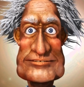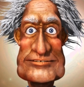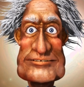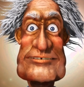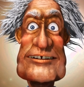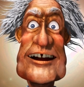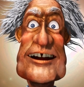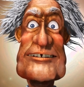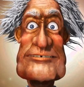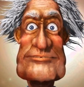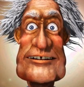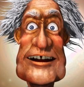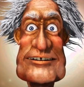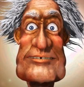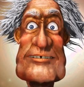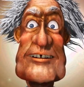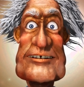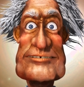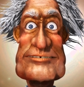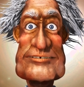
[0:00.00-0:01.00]
No, por
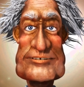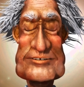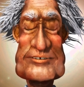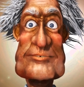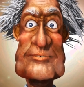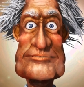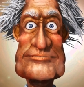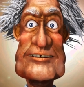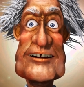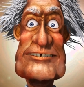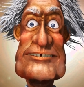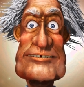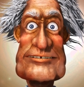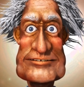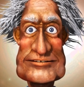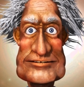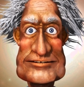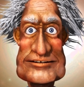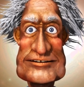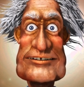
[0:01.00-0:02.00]
cierto, Sancho
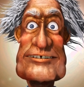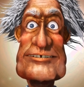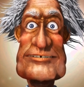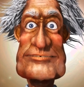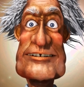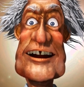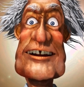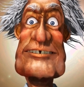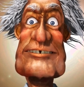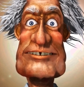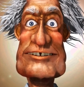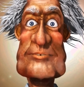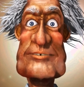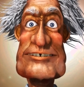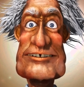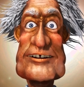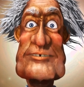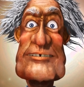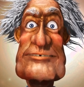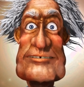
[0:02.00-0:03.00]
amigo, dijo a esta
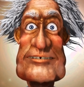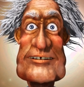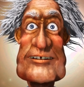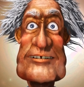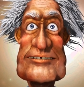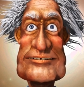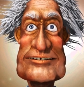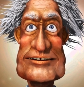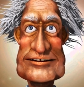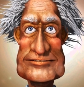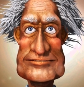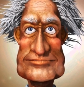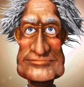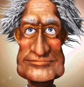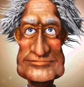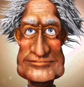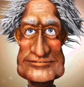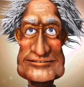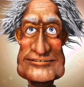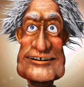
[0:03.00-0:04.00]
sazón el duque,
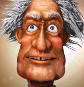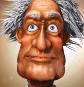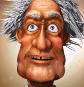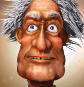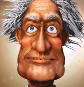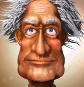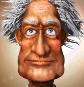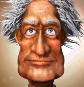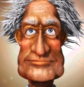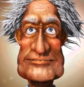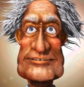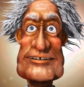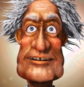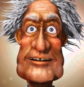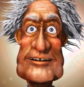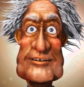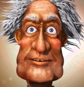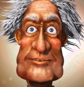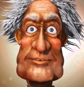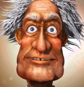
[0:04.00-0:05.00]
que yo, en
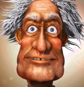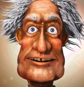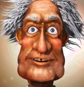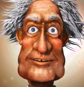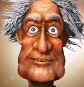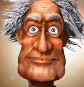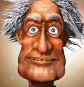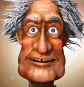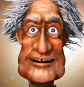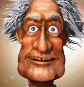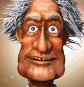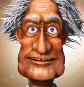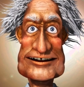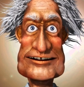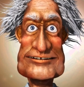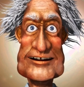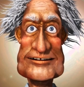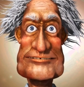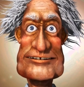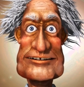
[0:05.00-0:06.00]
nombre del señor Don
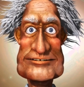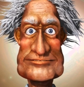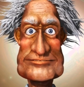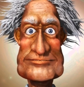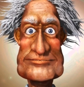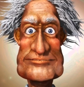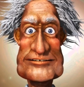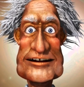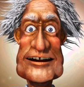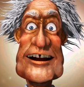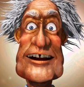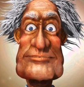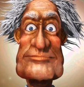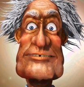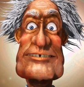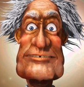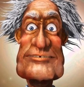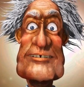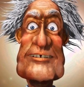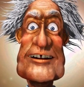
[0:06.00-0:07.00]
Quijote, os
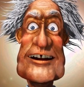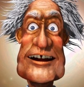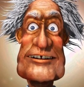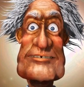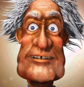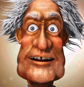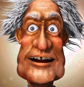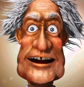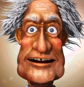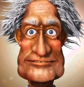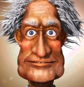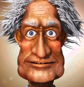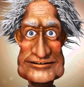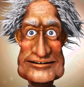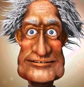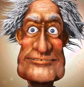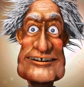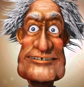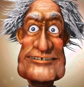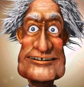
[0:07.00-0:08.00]
mando el gobierno
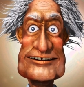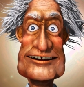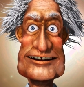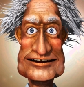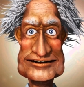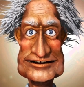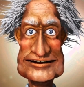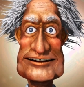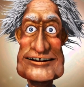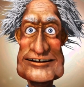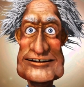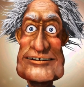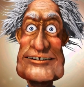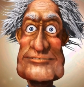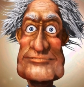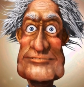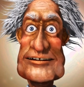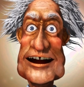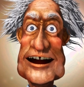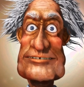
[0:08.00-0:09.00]
de una que
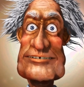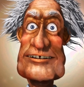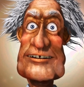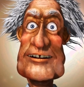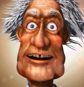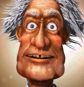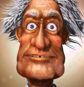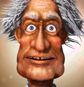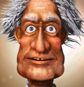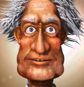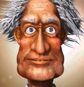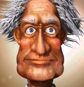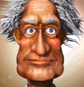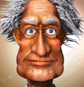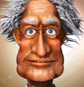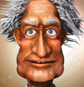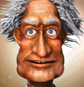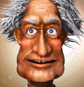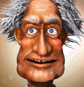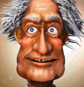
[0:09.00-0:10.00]
tengo de nones,
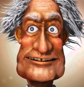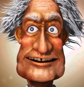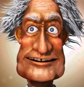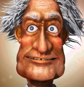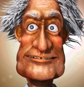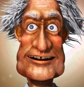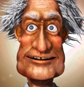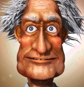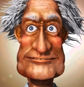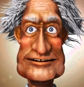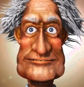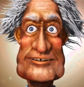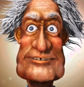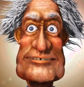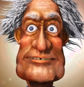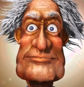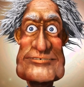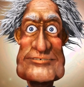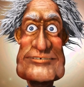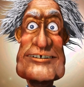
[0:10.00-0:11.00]
de no
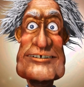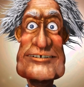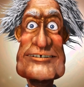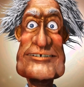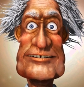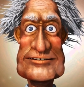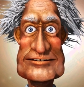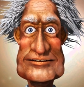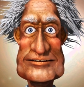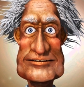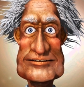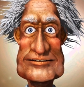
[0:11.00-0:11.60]
pequeña calidad.